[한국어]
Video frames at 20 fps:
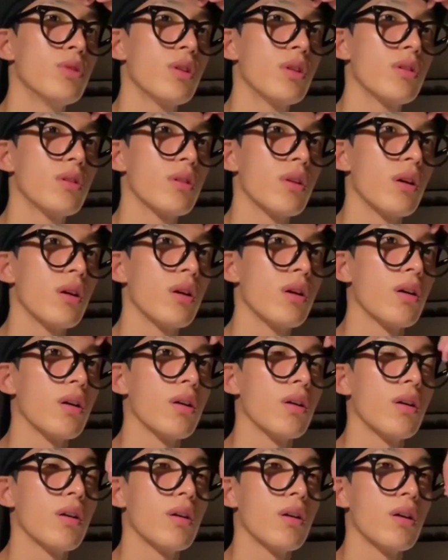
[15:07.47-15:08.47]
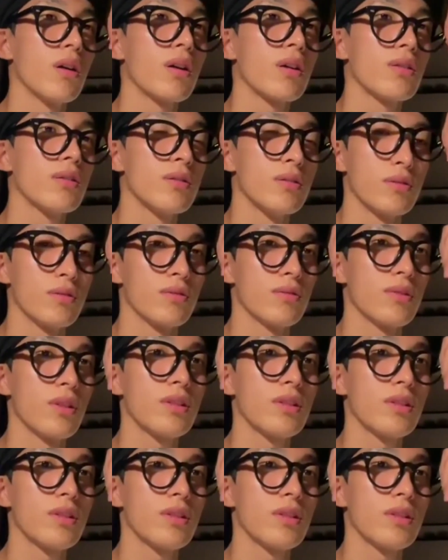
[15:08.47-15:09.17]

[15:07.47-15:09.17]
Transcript: 힘들겠다. 약간